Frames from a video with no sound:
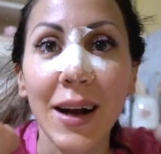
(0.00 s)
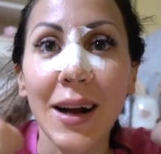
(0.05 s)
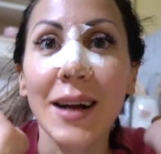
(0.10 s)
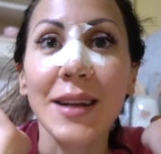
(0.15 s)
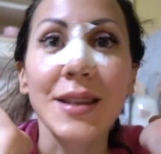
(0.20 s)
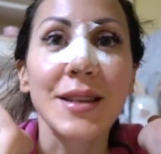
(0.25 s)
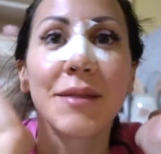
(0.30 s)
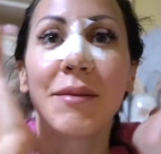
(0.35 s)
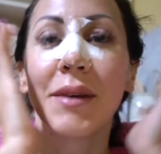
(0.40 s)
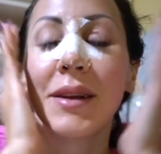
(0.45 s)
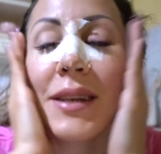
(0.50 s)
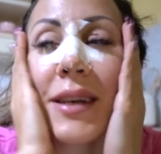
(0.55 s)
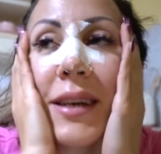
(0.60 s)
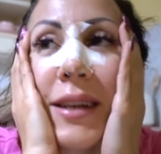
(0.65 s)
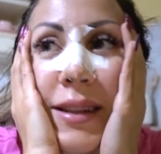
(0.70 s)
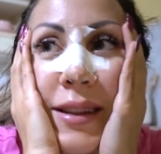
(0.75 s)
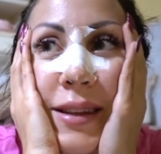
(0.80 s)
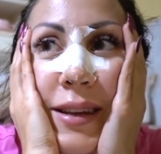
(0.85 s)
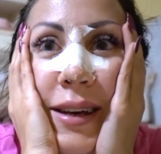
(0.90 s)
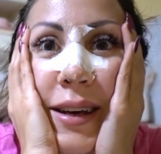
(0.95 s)
ragazzi
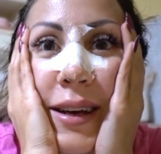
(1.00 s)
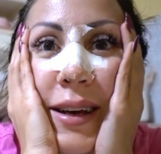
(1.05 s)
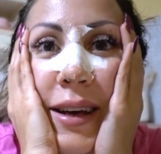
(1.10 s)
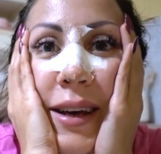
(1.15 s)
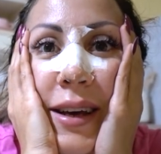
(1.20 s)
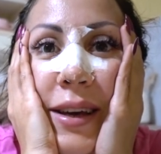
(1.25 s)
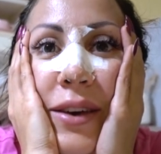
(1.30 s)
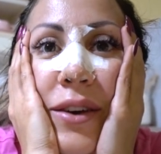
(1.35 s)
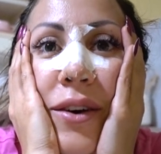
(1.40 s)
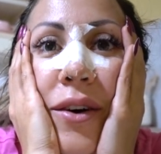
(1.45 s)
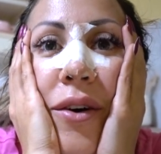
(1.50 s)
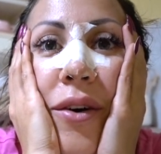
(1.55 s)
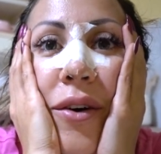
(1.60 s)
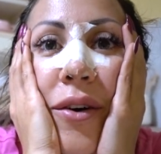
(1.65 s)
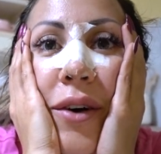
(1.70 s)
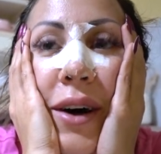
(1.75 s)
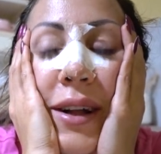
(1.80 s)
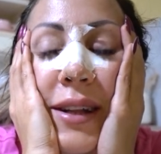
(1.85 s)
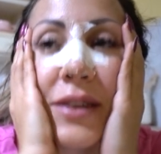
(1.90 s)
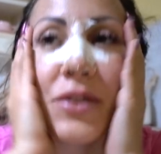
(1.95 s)
praticamente
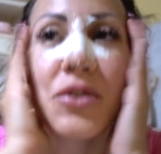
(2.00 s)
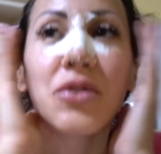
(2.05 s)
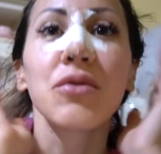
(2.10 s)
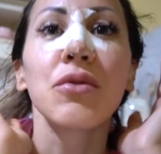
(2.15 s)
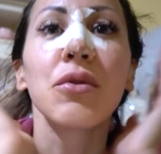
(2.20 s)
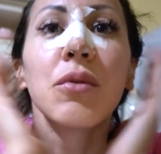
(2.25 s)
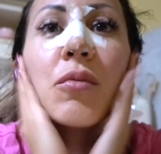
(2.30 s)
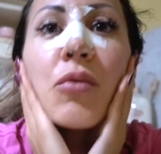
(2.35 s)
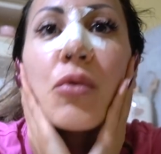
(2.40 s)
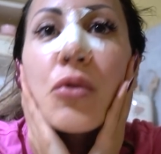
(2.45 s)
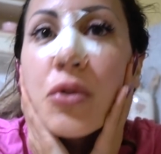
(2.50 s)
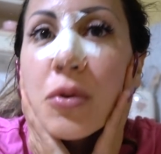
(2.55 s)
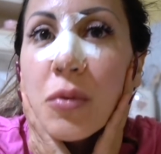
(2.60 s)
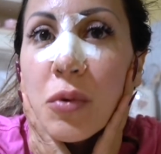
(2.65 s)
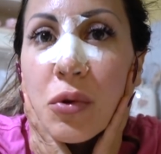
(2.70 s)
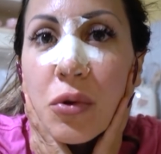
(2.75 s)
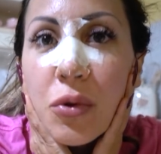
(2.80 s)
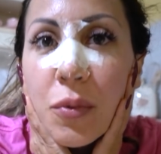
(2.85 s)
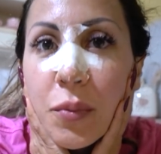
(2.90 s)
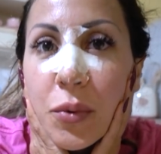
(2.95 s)
io adesso sono molto
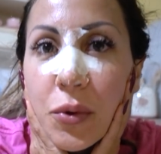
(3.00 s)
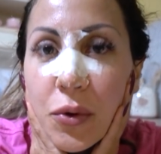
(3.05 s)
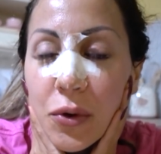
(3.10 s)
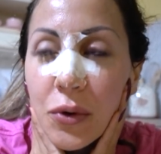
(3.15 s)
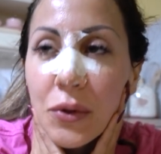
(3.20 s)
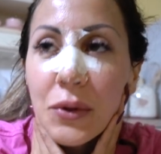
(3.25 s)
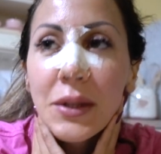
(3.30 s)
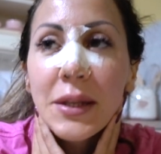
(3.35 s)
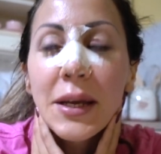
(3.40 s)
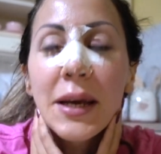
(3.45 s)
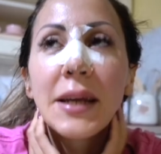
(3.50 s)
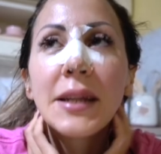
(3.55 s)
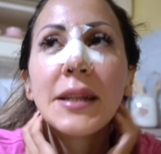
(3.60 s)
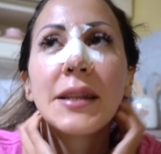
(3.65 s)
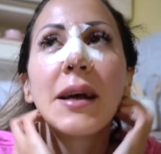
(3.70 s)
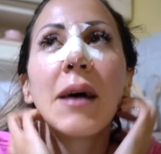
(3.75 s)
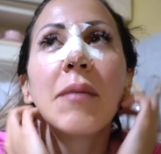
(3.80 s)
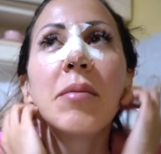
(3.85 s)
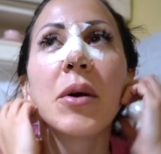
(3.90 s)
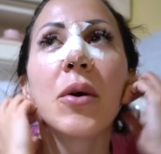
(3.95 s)
molto più
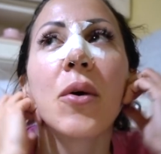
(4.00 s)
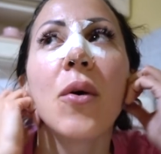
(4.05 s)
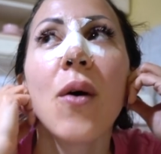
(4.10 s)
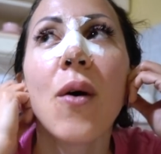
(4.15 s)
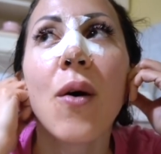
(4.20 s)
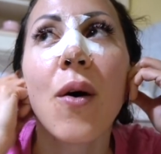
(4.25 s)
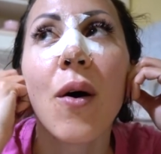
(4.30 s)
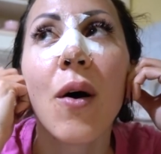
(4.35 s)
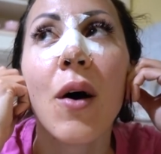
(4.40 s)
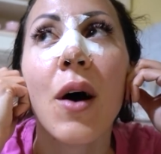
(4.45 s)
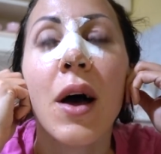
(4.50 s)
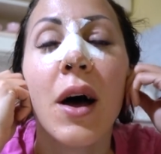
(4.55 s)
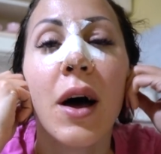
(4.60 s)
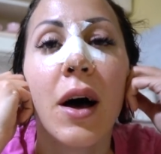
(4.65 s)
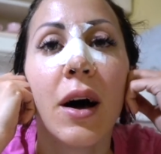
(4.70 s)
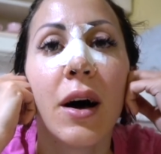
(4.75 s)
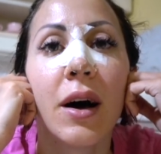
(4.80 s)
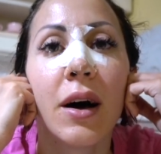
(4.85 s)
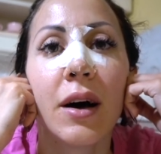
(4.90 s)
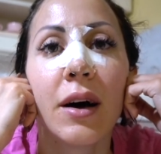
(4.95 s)
contenta però
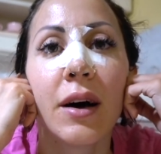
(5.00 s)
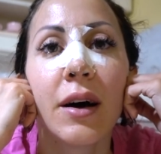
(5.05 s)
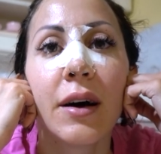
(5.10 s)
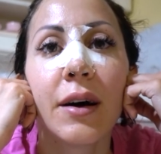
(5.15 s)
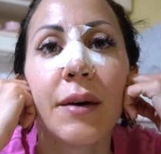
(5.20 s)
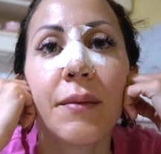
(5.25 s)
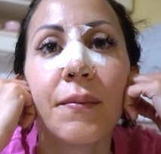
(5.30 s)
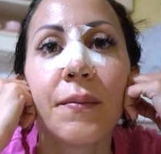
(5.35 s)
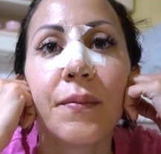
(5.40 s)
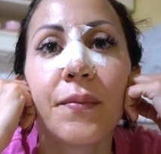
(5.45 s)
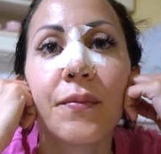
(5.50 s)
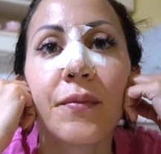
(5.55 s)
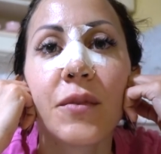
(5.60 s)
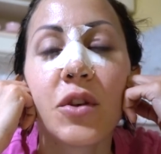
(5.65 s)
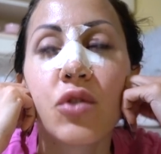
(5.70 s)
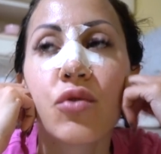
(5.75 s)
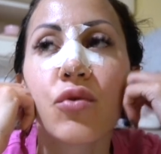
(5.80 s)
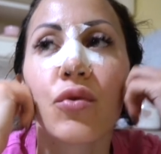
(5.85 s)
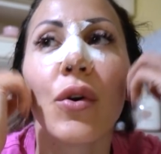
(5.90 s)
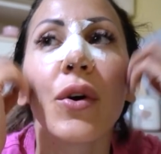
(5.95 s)
um,
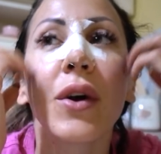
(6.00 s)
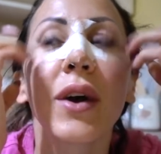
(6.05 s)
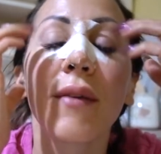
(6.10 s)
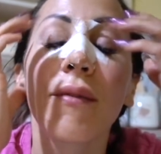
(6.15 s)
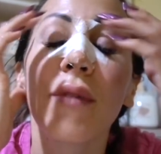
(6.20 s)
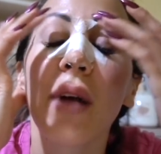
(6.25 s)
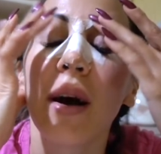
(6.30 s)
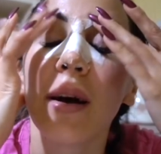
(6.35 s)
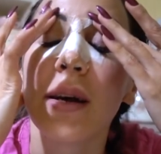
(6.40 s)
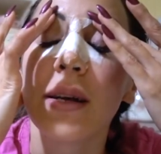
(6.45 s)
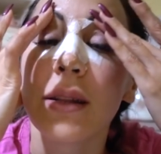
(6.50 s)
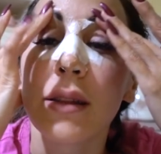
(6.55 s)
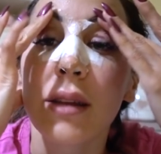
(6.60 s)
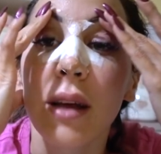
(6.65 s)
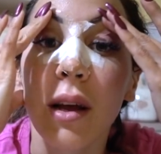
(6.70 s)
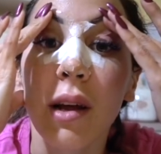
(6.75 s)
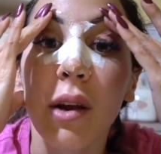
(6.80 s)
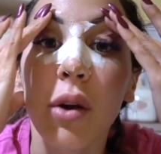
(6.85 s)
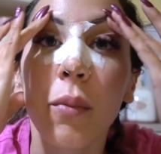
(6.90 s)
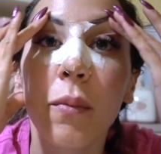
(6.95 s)
vi giuro che
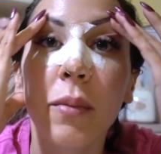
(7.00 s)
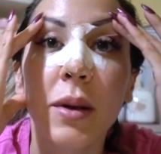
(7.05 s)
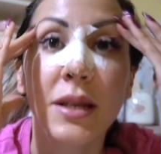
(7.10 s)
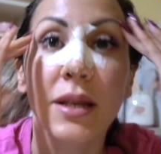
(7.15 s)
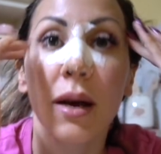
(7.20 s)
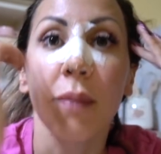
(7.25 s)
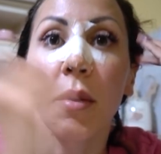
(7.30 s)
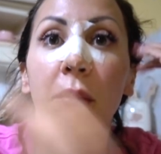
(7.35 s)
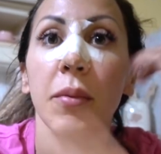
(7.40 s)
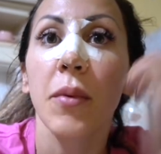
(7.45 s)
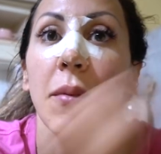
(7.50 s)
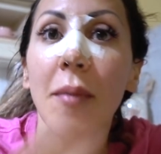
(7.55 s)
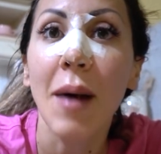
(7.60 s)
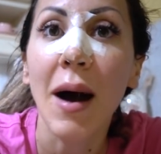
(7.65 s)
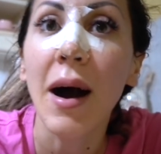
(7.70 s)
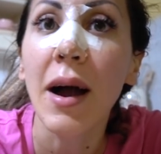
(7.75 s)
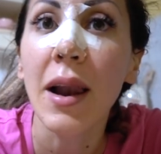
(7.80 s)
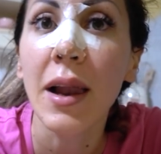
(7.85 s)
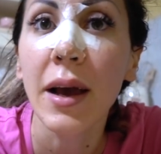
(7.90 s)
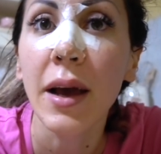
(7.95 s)
veramente l'ho presa proprio
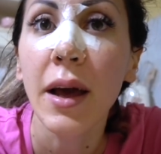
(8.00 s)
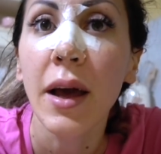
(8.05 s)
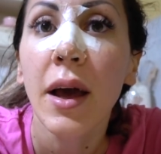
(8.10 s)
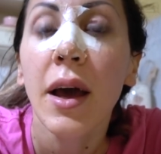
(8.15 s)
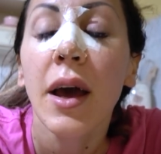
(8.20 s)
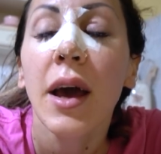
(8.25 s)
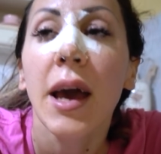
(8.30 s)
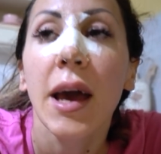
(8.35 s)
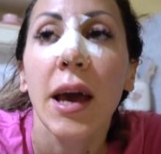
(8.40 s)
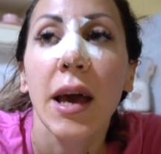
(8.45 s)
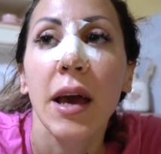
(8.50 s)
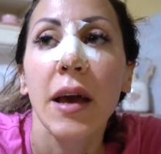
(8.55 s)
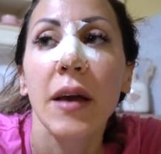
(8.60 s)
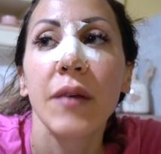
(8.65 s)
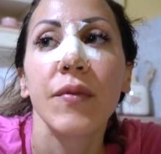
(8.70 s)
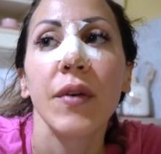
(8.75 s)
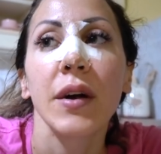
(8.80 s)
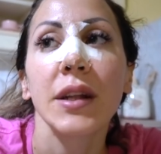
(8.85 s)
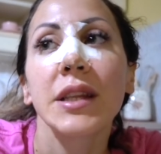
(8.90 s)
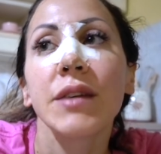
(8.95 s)
male e
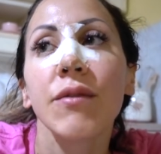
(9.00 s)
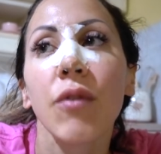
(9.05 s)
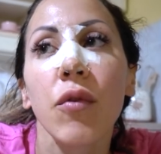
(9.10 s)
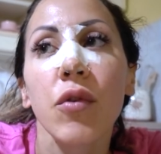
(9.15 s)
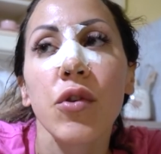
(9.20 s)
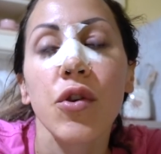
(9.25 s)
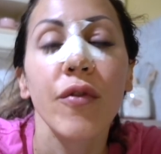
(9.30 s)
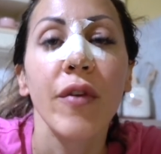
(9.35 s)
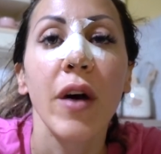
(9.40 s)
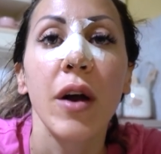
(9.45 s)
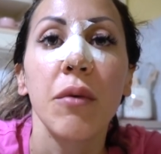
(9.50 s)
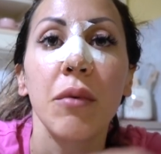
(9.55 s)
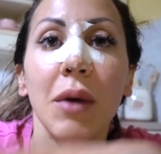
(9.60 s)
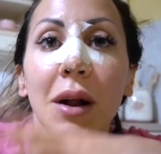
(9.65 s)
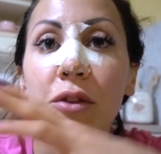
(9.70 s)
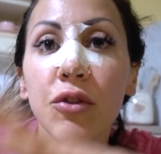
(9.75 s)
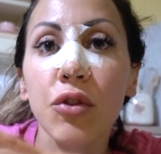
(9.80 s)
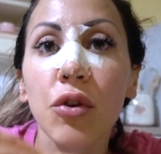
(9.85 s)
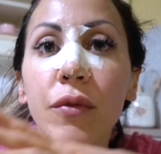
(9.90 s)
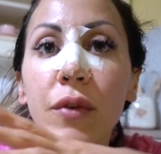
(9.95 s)
infatti vi voglio fare un
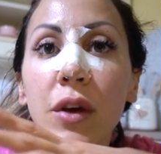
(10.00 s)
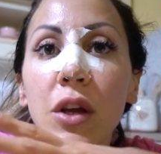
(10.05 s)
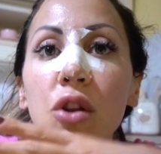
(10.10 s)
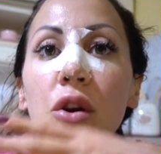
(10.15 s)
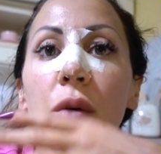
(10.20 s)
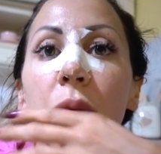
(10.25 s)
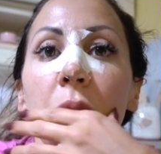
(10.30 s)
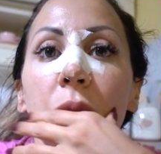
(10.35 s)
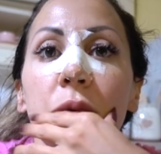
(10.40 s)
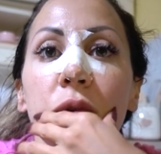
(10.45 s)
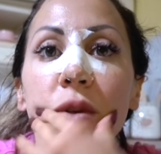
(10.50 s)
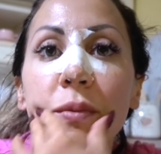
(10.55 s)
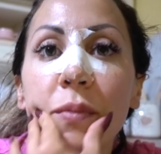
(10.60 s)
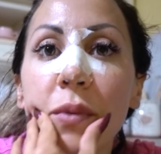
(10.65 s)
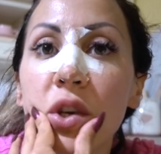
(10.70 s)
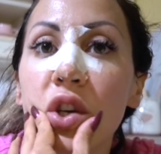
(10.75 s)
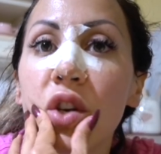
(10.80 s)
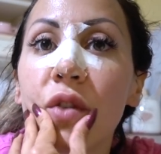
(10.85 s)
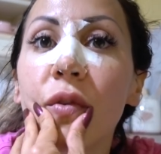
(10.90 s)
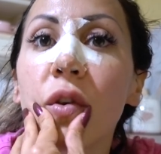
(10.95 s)
altro video proprio
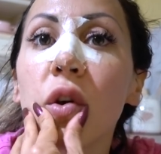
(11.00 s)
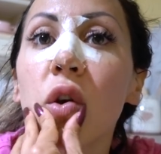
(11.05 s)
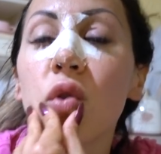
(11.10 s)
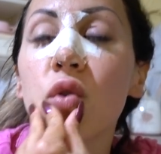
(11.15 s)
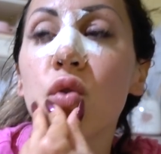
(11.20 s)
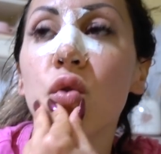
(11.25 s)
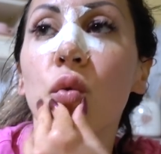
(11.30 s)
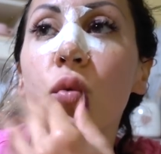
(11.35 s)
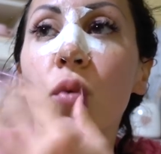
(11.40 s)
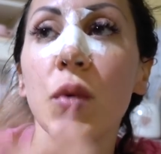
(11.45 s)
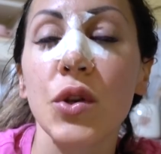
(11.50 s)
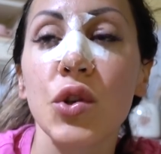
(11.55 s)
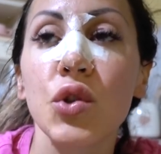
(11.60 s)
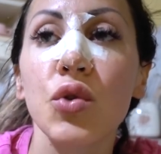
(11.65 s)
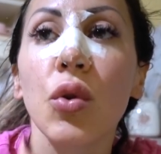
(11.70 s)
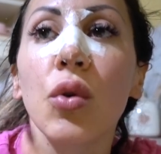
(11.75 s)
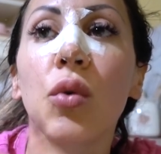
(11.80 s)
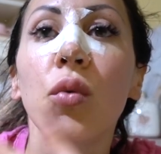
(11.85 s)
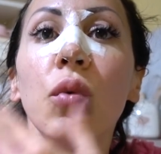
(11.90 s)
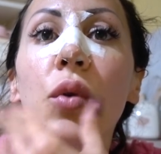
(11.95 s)
specifico su
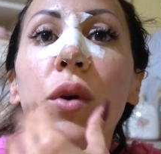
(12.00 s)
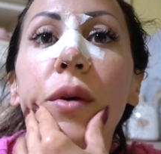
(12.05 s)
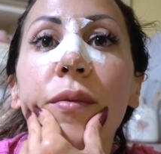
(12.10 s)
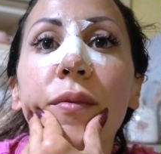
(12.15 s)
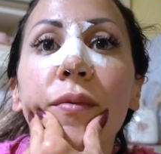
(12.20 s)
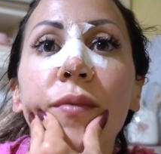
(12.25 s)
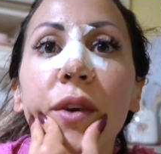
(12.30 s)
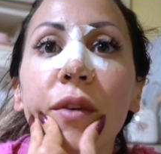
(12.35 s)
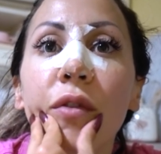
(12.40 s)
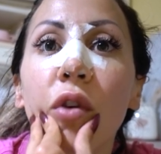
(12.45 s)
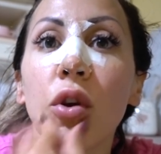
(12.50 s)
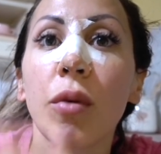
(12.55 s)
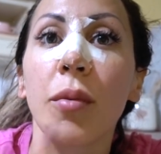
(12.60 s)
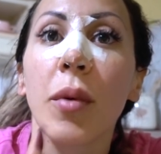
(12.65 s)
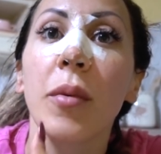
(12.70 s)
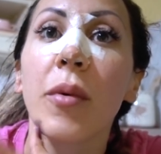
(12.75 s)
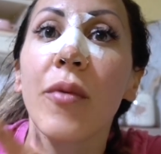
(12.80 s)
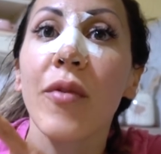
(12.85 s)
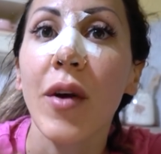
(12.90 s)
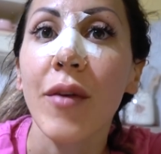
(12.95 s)
questo in cui vi voglio
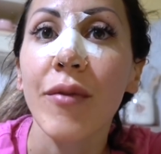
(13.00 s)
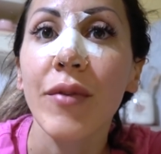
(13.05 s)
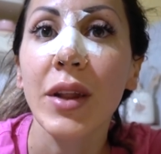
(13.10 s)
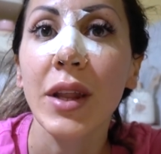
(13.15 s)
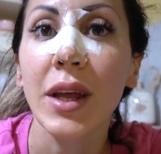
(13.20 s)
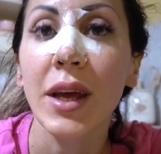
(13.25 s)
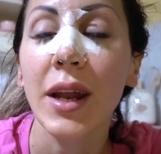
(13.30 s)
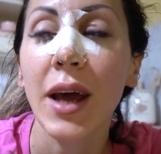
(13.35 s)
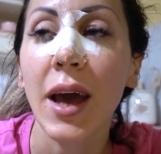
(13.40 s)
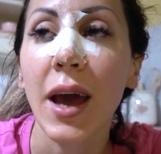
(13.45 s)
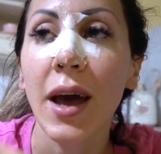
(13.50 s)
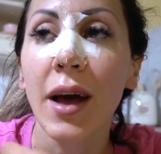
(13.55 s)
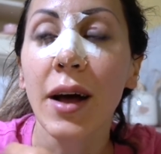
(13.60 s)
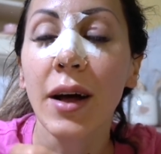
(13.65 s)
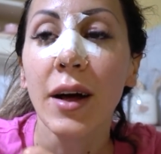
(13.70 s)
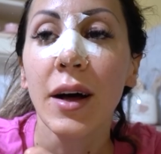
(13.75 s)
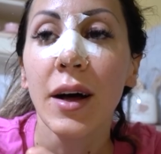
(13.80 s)
proprio far vedere